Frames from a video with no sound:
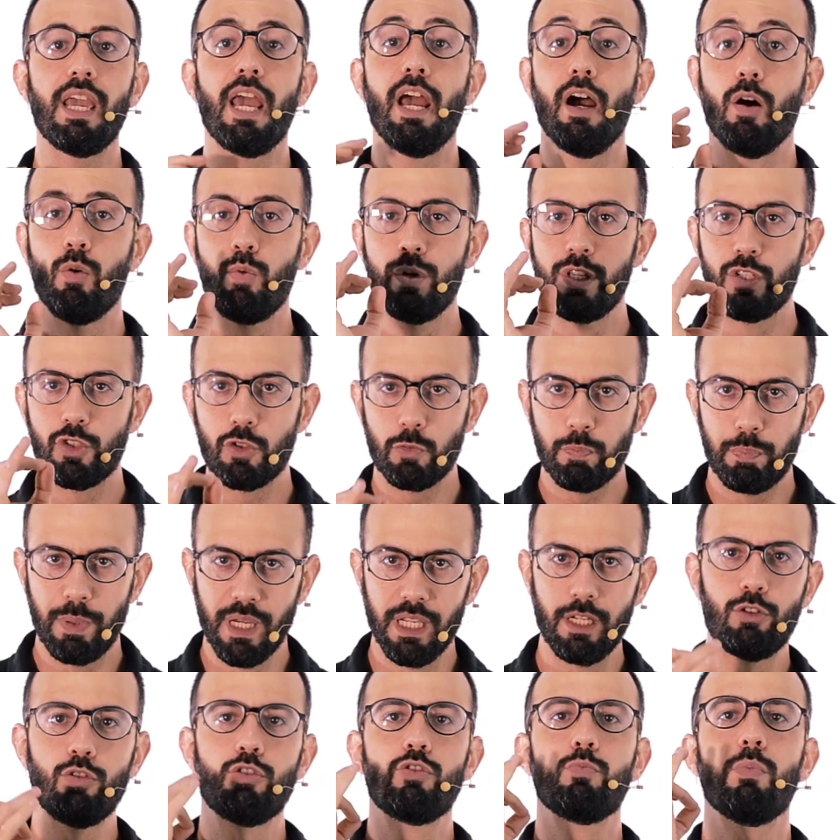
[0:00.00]
é um
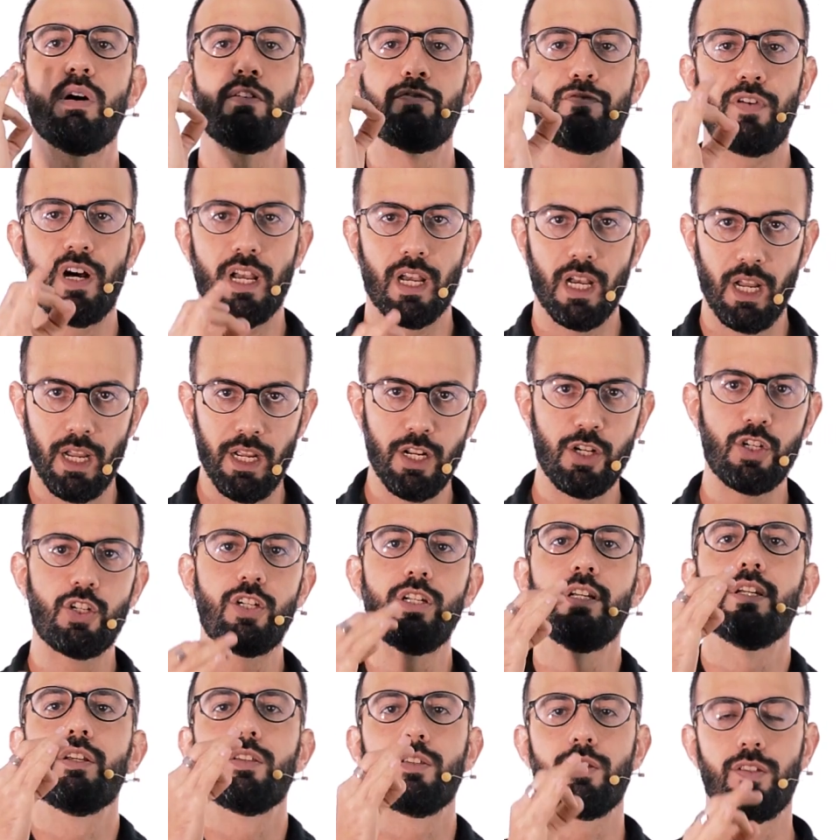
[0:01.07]
espírito de uma
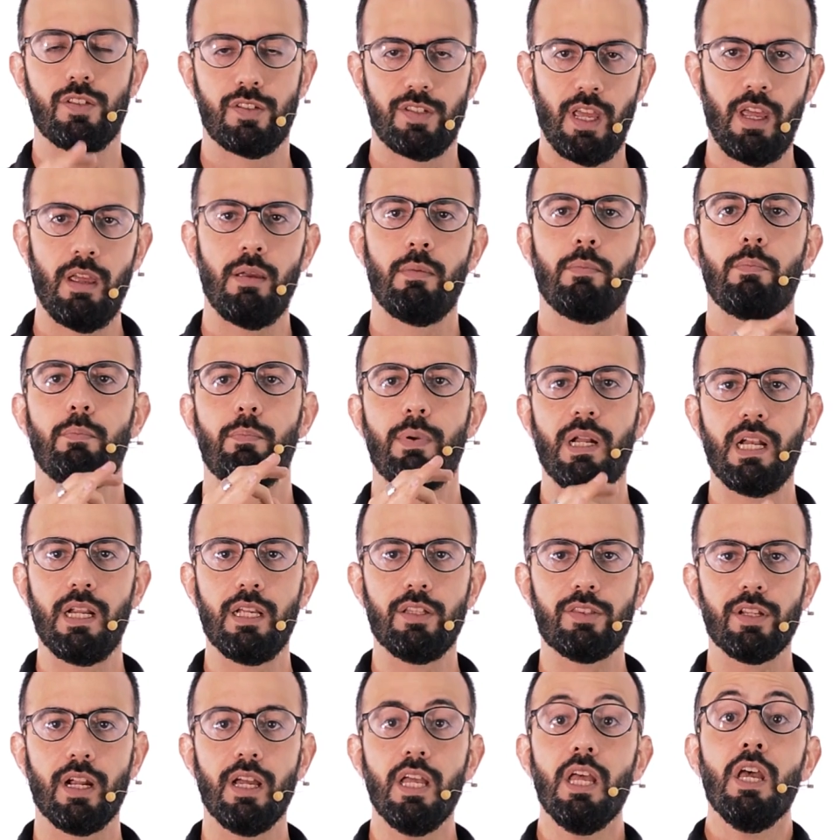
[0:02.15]
falange, Zé
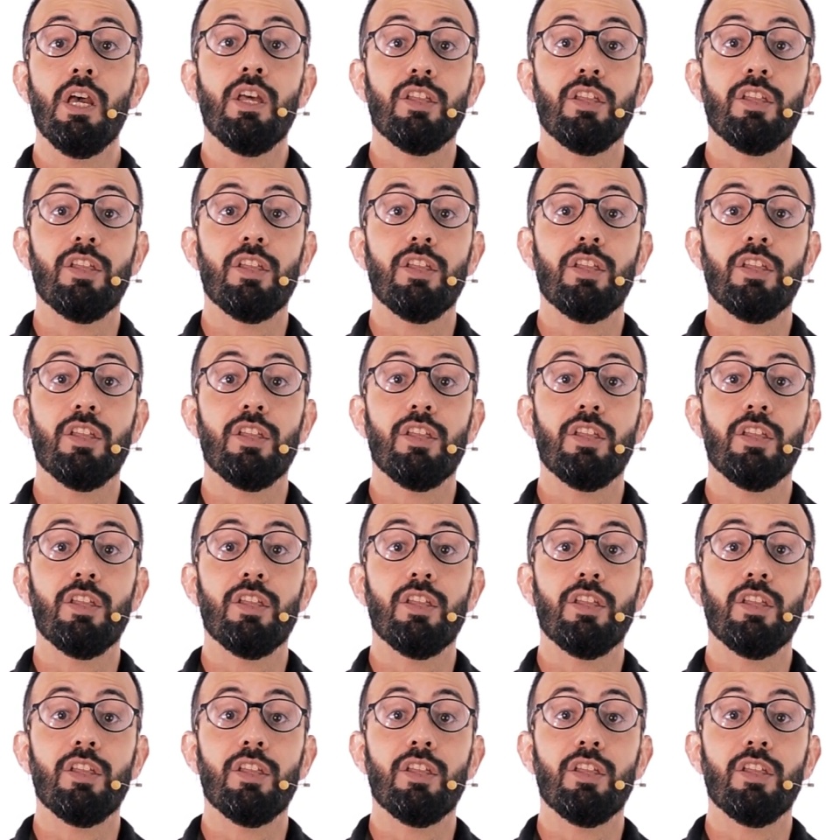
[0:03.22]
Pilintra.